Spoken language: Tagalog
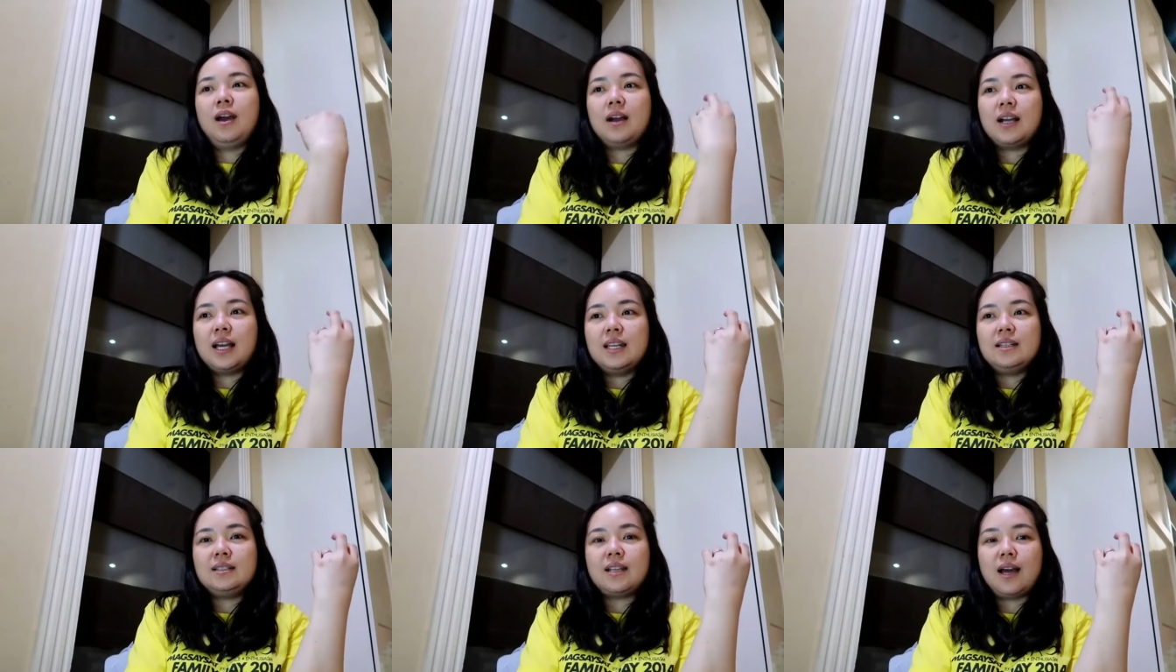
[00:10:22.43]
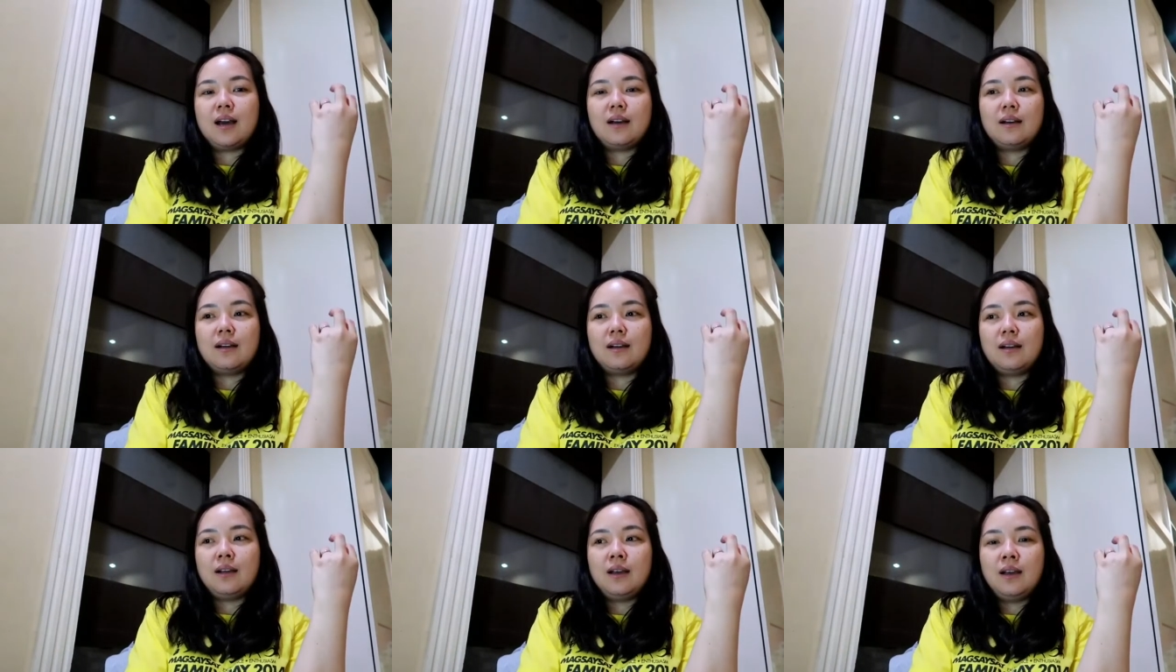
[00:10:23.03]
Ang galing ng
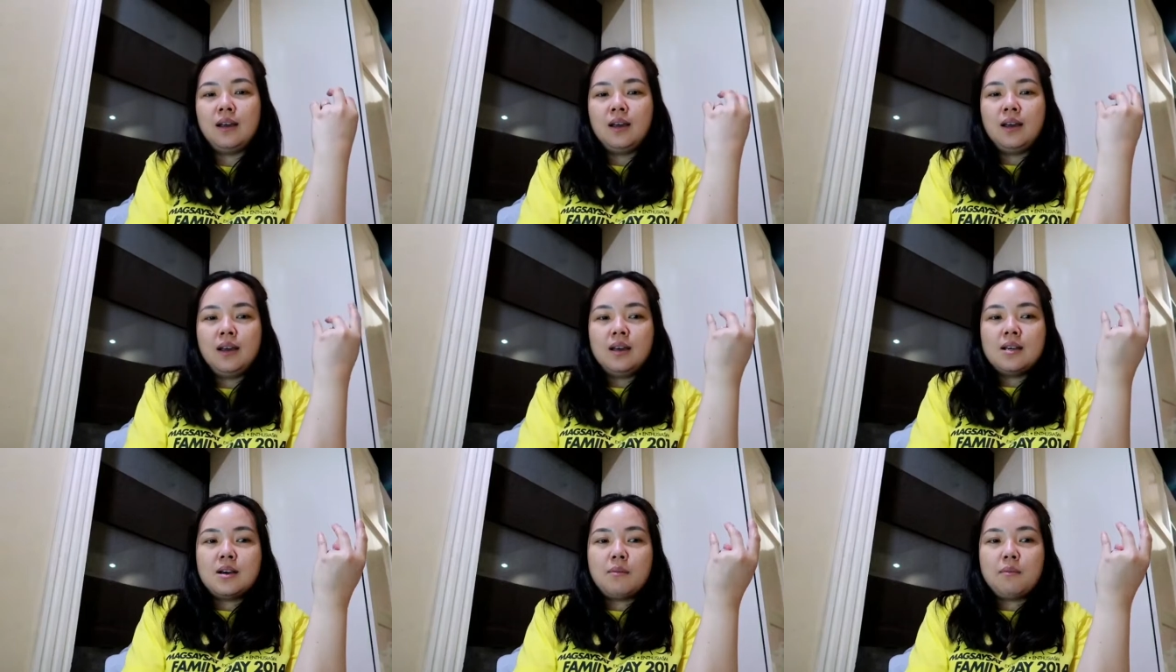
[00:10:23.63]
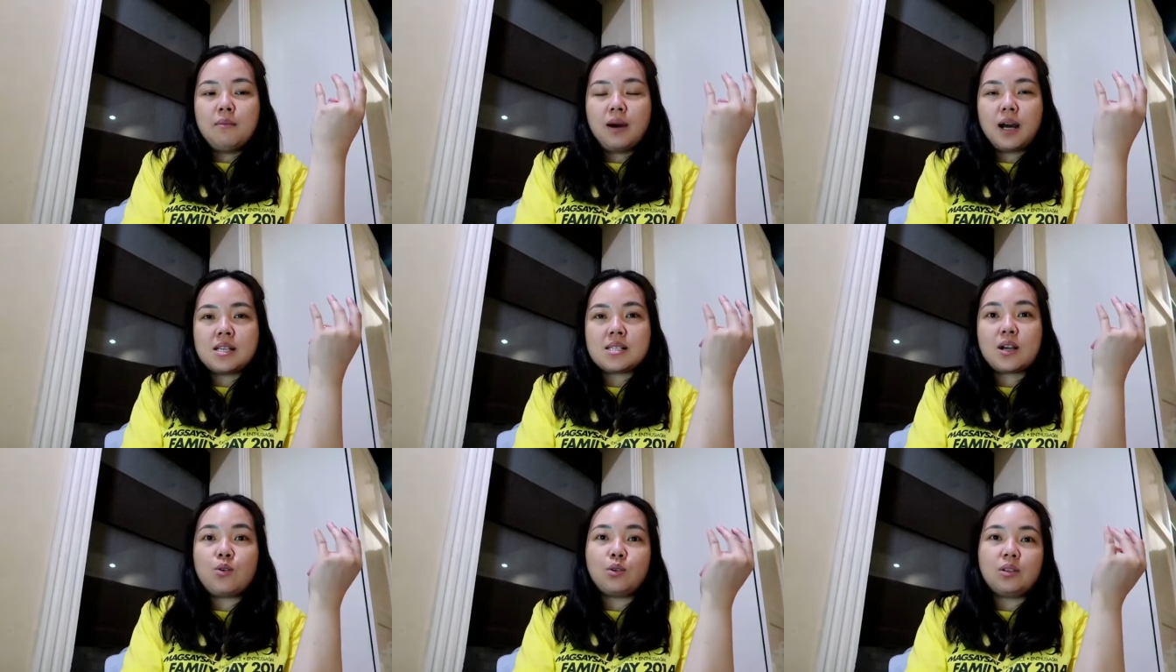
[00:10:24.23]
mga
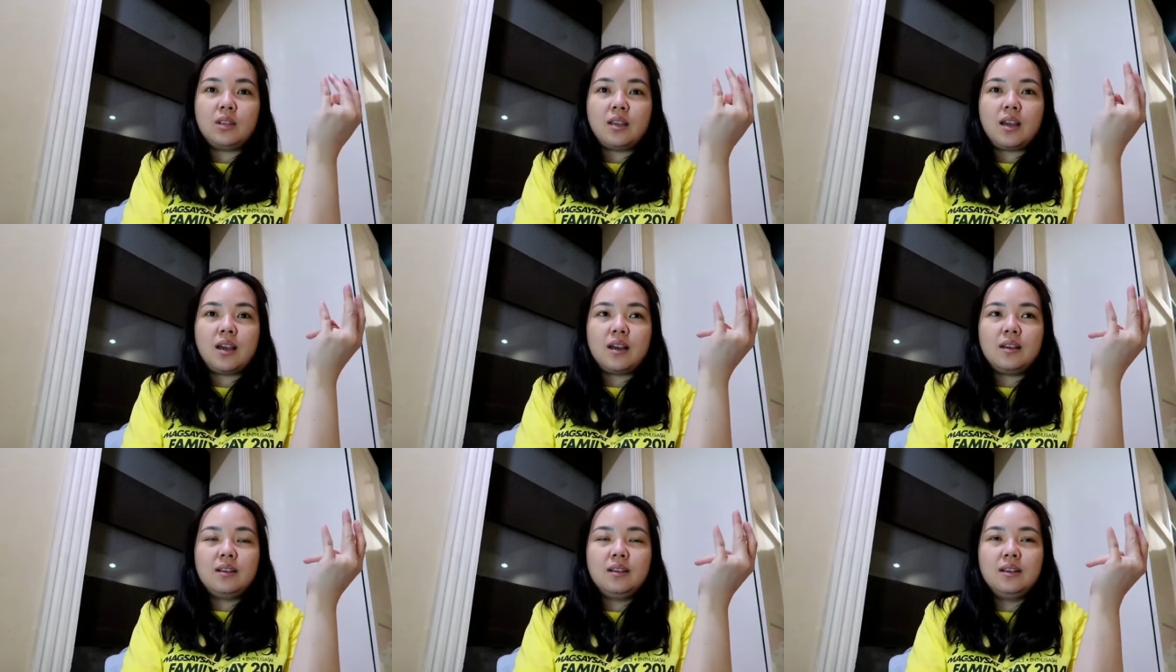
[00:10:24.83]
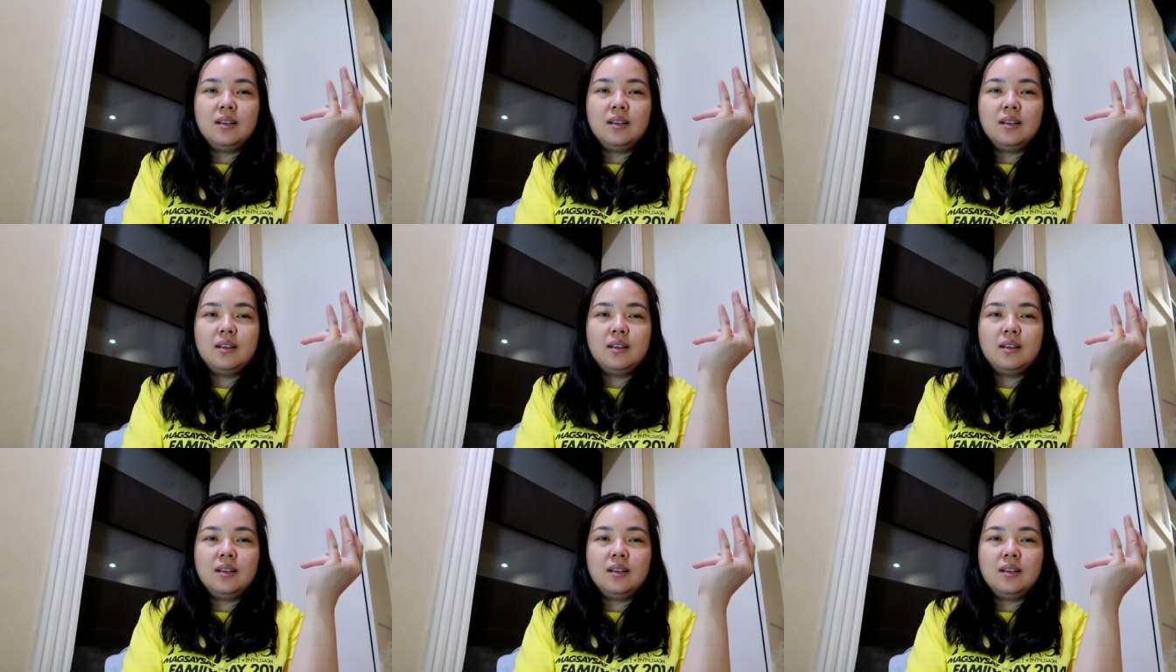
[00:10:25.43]
sagot niya.